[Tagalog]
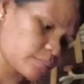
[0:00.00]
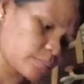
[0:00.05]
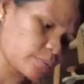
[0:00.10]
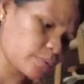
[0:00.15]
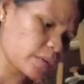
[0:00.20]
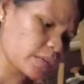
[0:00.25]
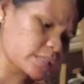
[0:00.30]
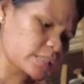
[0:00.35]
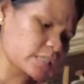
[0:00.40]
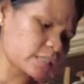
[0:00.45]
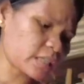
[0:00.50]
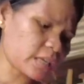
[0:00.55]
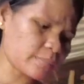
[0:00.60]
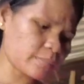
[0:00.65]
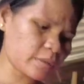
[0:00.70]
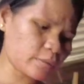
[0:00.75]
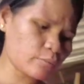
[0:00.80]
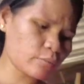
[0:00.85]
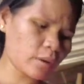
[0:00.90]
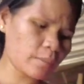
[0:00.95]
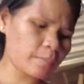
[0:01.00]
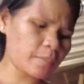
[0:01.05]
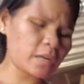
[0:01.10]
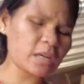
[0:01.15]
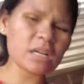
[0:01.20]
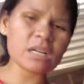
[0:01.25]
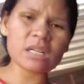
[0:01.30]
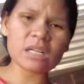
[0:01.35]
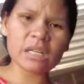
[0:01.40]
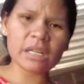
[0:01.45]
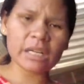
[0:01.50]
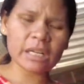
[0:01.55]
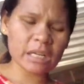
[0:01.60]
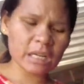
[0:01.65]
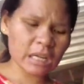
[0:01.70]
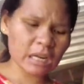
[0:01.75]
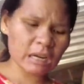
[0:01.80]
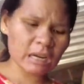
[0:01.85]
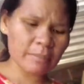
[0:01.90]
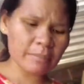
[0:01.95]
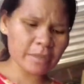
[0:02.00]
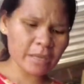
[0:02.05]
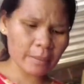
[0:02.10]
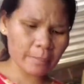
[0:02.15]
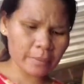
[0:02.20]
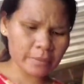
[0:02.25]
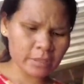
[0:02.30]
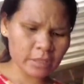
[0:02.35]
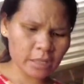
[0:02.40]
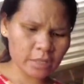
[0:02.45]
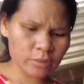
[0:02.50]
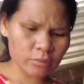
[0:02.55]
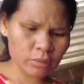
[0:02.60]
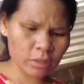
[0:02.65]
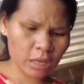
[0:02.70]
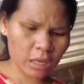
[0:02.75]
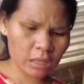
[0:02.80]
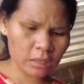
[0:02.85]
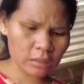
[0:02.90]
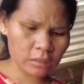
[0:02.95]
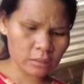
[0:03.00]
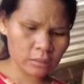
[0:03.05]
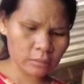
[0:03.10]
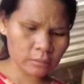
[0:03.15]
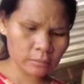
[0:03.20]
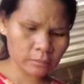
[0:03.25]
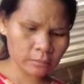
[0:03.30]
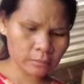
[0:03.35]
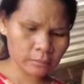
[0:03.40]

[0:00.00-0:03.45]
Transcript: Yun na jud time di ko kapagung kay kana arlami apa jud kadjoy kaon.